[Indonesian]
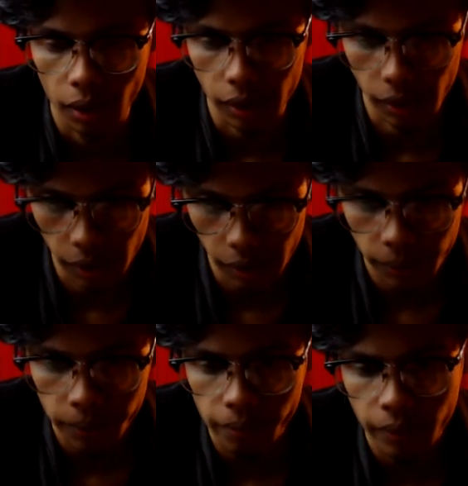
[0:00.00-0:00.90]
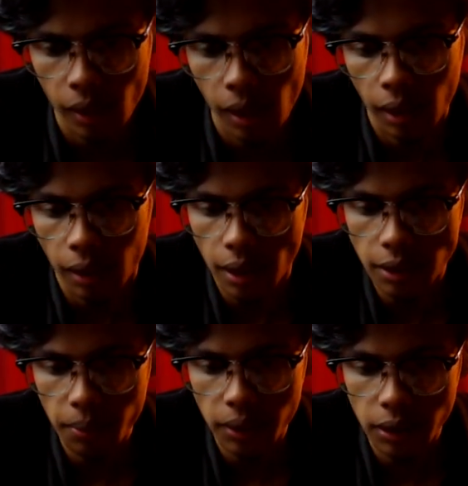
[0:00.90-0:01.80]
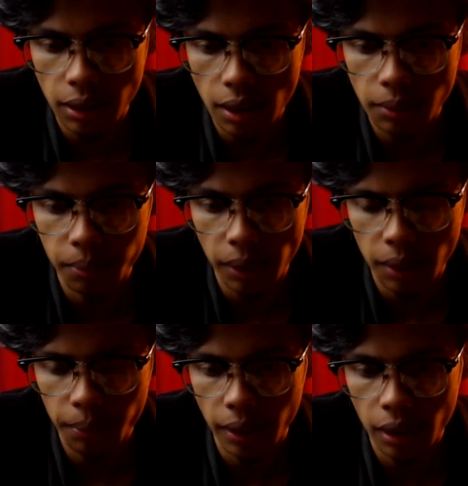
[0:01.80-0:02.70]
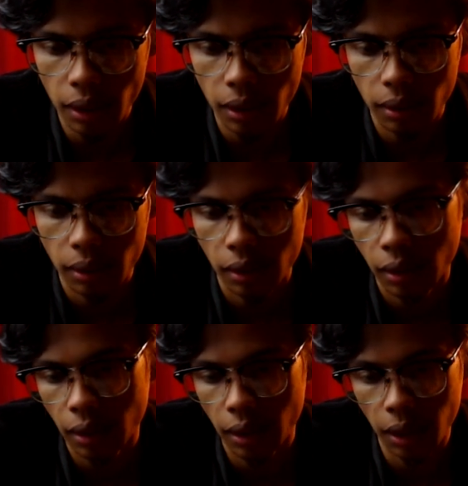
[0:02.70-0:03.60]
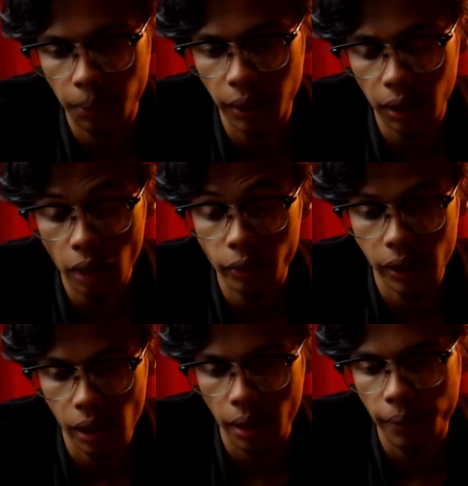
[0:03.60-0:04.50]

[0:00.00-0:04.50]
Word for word: Kini, rasa menyesal sempat terpikir di pikiran Widya.